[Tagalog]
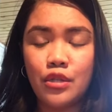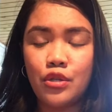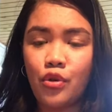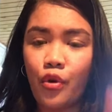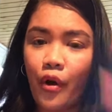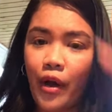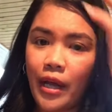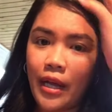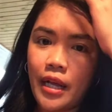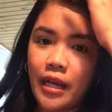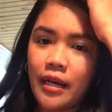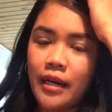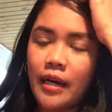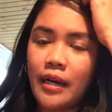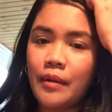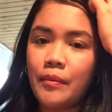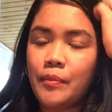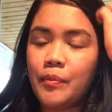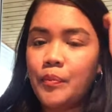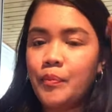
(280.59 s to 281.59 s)
So, I,
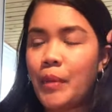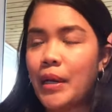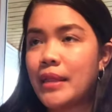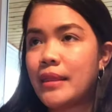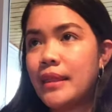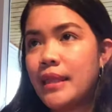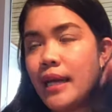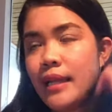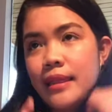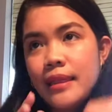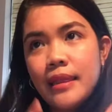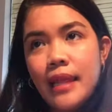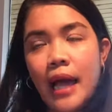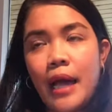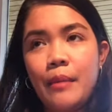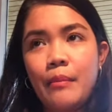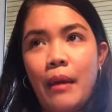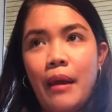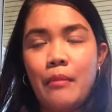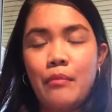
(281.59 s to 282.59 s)
but that
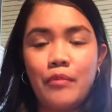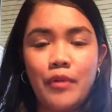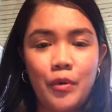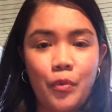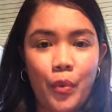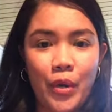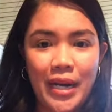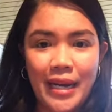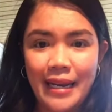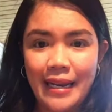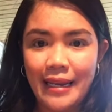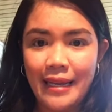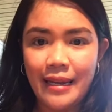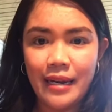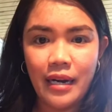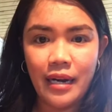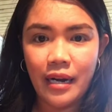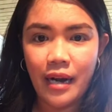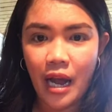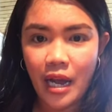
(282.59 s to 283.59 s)
time, I'm, we really
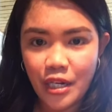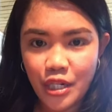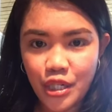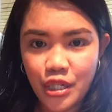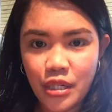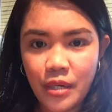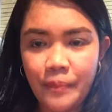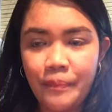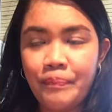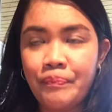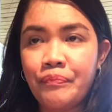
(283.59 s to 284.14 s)
rush